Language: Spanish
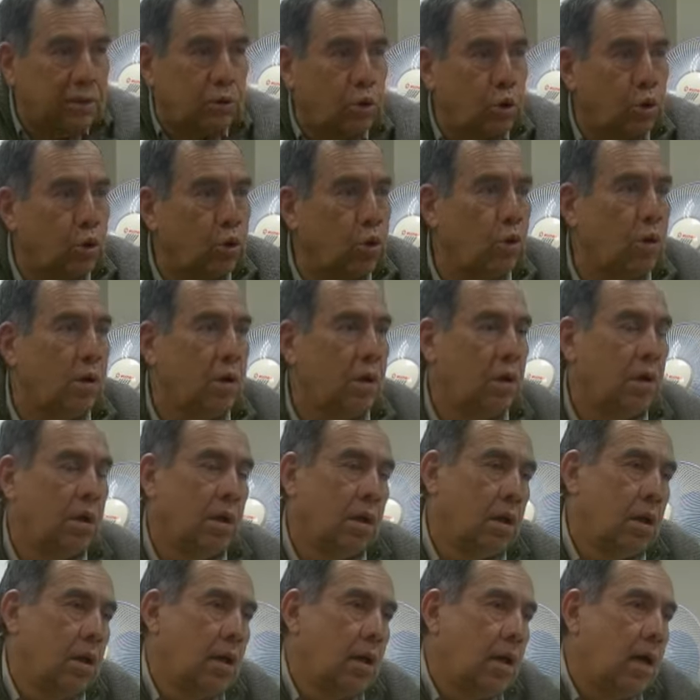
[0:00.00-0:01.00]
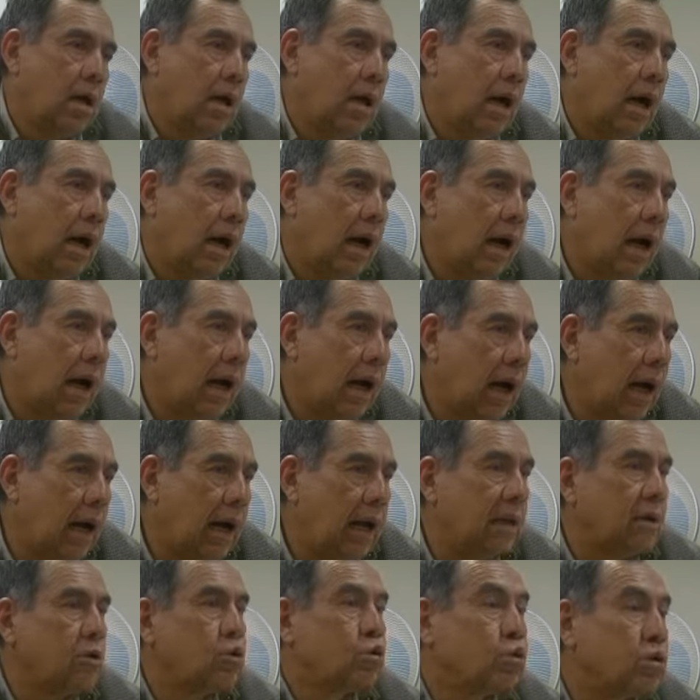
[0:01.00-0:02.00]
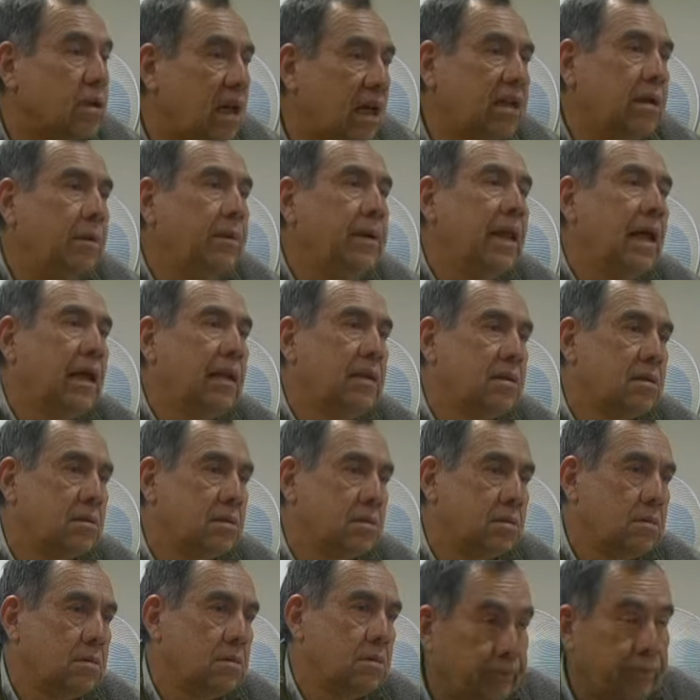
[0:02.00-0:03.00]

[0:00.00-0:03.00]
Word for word: en torno a sus actividades.